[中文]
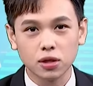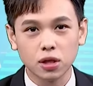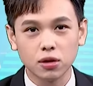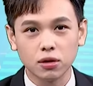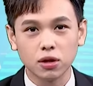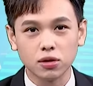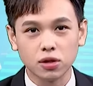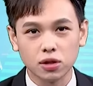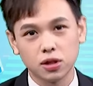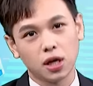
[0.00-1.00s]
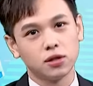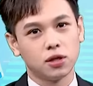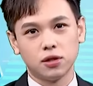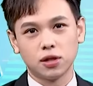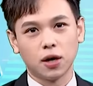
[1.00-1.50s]
正的资产
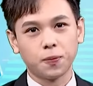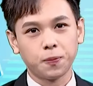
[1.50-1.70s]
成长。